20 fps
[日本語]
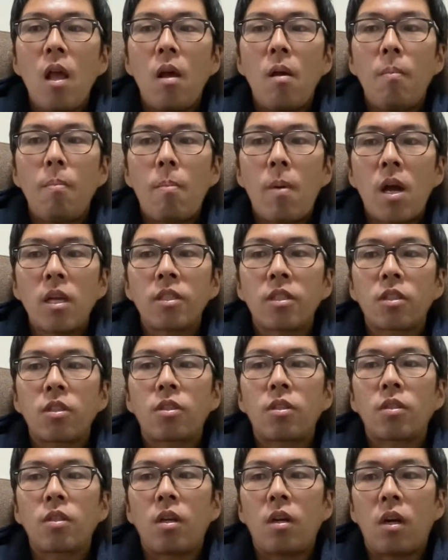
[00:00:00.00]

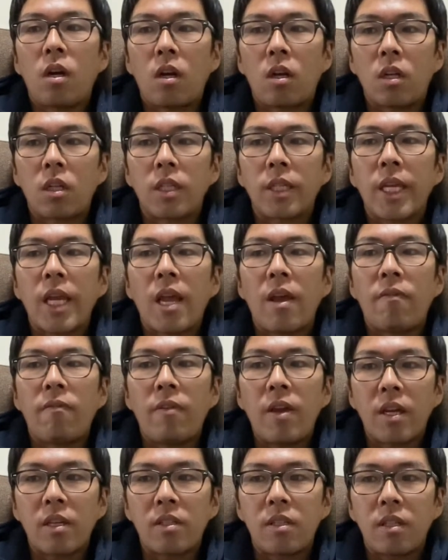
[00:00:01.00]
Masks are
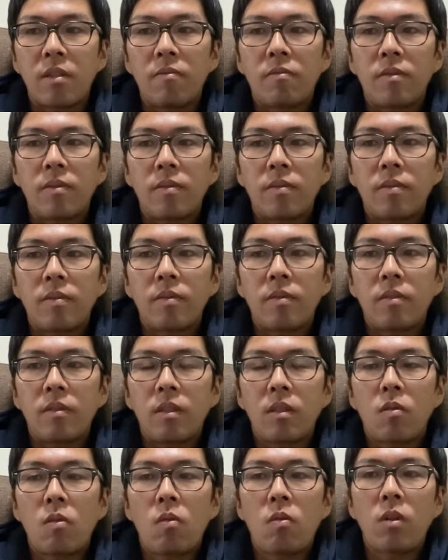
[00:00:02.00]
effective
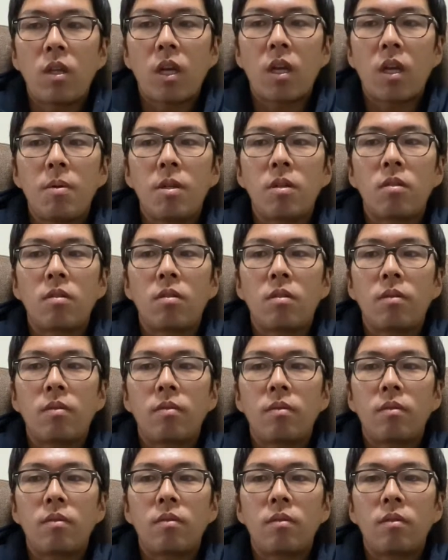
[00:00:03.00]
ここだると
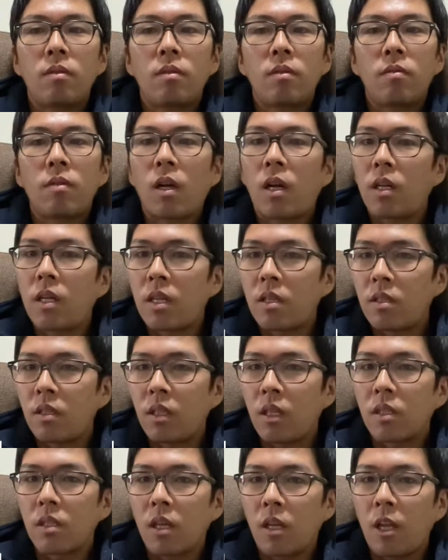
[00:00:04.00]
分かりやすいんじゃな
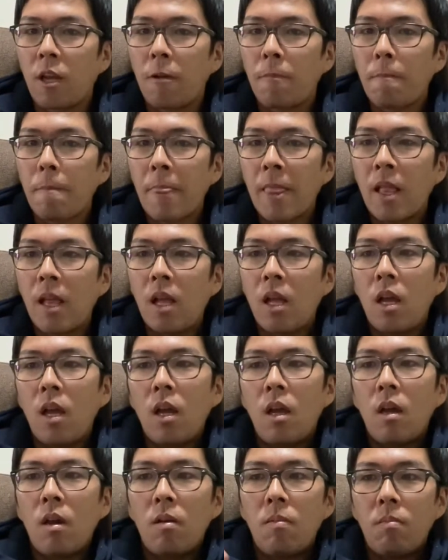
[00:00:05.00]
いですかね
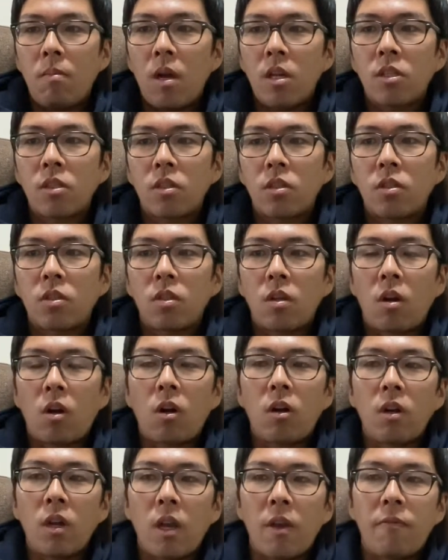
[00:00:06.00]
Masks
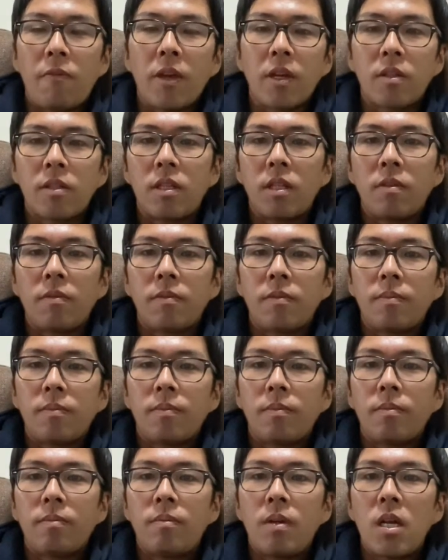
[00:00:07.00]
are effective
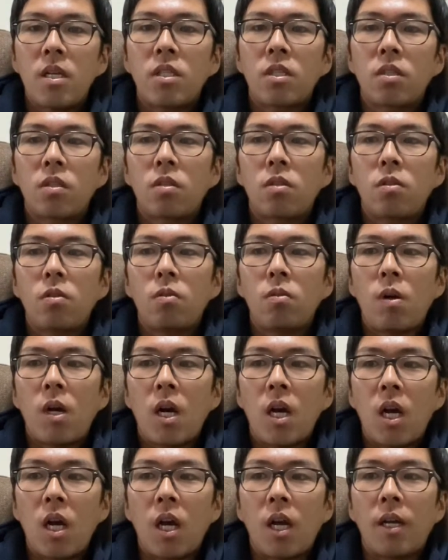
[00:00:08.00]
マスク
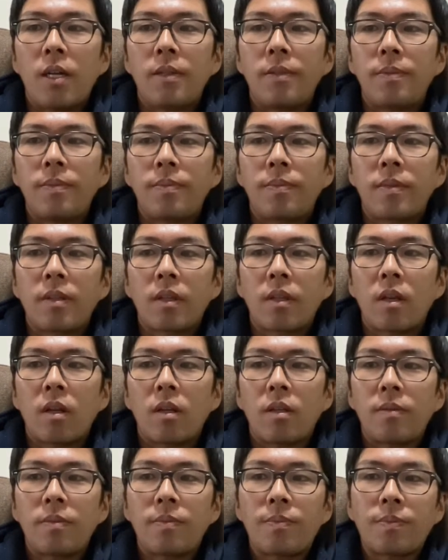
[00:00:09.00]
は
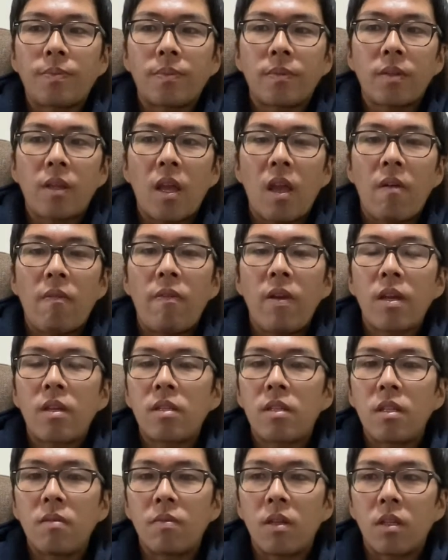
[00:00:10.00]

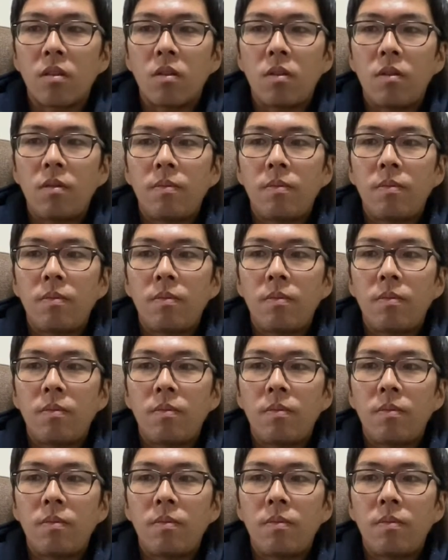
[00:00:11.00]
エフェクティブだと